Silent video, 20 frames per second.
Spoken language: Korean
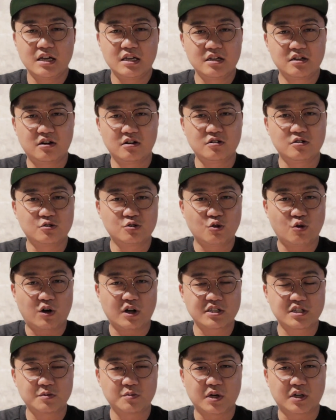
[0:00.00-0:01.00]
이걸
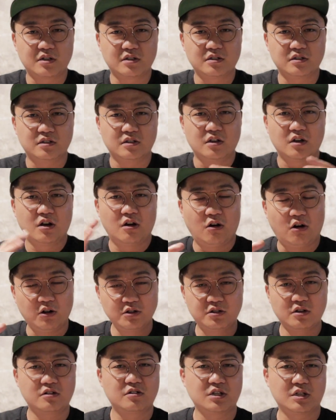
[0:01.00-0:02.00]
응용하시면은
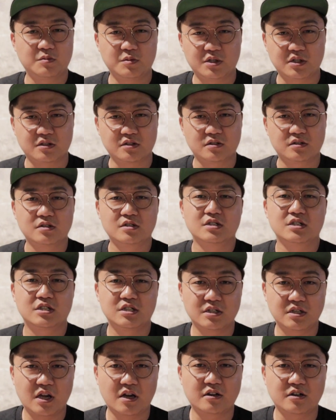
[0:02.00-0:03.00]
어떤 그림이든
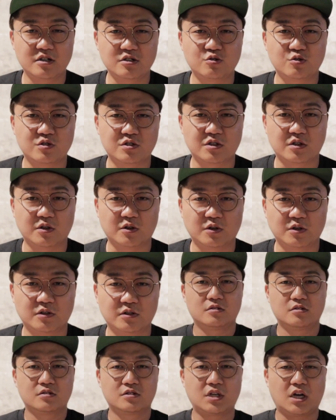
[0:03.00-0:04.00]
쉽게 그릴 수 있어요.
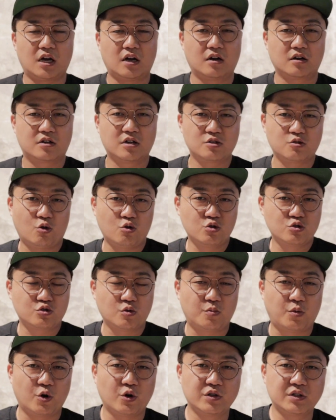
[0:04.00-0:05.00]
자, 그래서 오늘
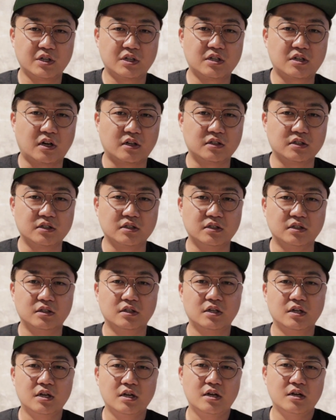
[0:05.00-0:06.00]
좀 보여드릴 거는
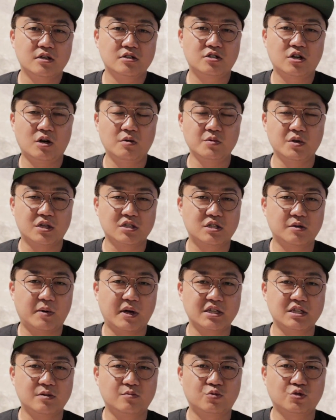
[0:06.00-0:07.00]
처음
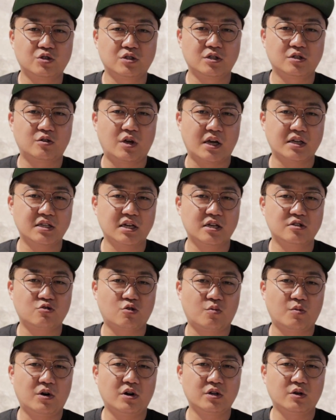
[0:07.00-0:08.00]
연습하시는 분들이 굉장히
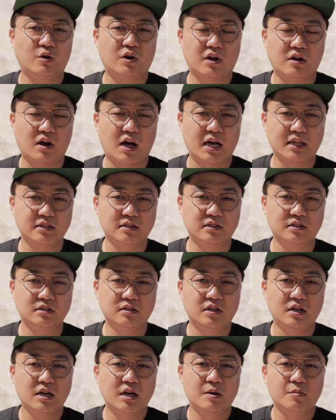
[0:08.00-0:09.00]
조금 어려워하는
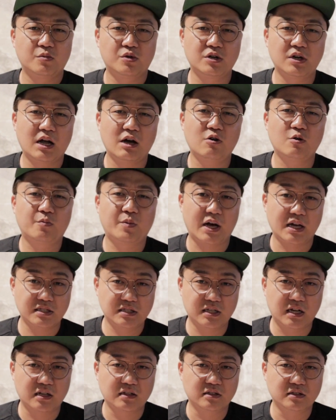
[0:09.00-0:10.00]
플라워
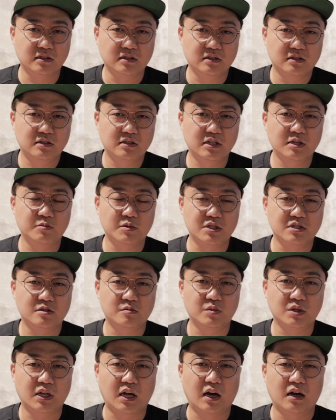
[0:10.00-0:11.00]
팟이라는 그림이
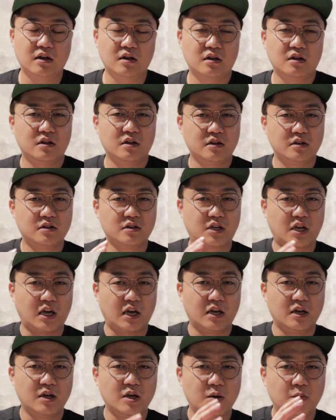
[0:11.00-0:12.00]
있습니다.
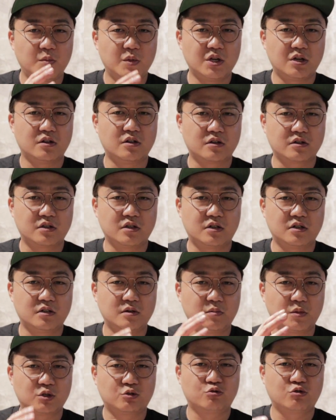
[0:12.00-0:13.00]
이렇게
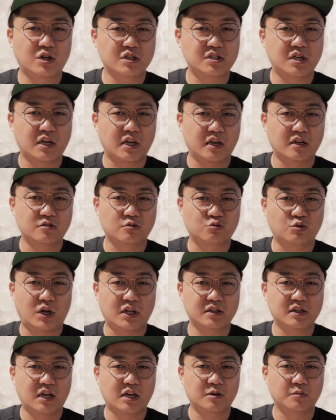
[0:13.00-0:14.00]
밀어넣기를 뭐 두 개, 세 개 정도
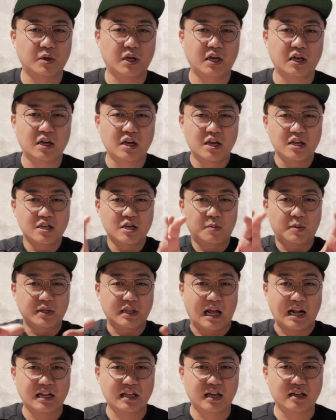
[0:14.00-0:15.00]
한 다음에 옆에
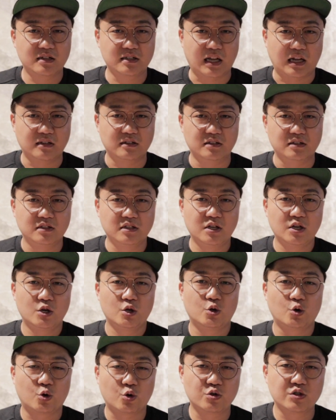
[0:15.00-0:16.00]
날개를 다는
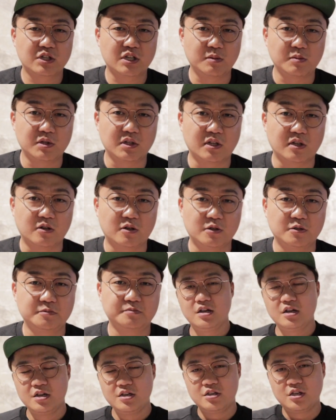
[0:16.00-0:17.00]
이런 느낌인데요.
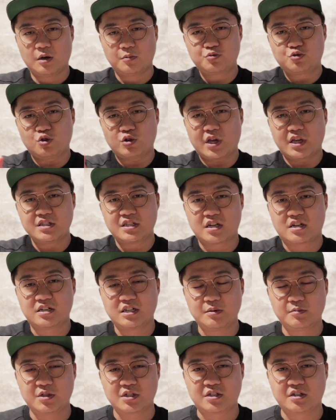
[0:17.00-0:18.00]
옆쪽에 이제
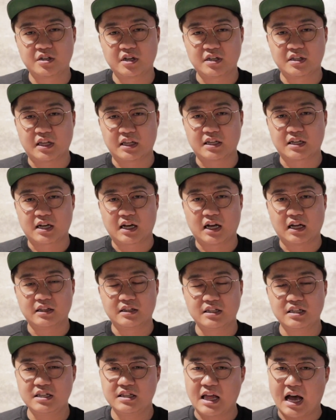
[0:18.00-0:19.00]
그림을 그려야 되니까
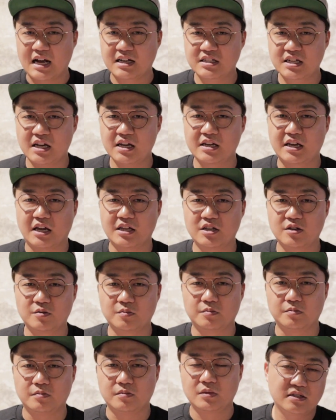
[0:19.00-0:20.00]
이 낙차의
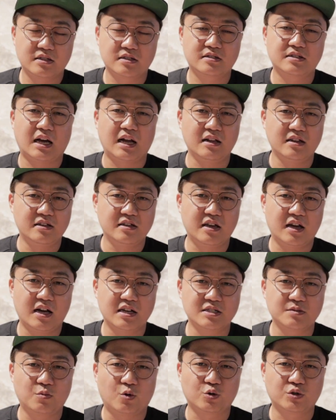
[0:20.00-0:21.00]
개념 잘
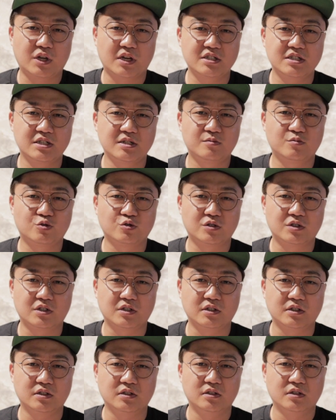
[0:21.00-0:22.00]
이해하지 못하시는
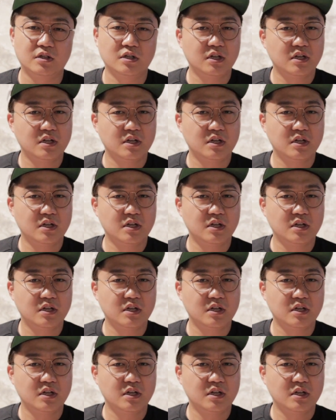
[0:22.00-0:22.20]
분들은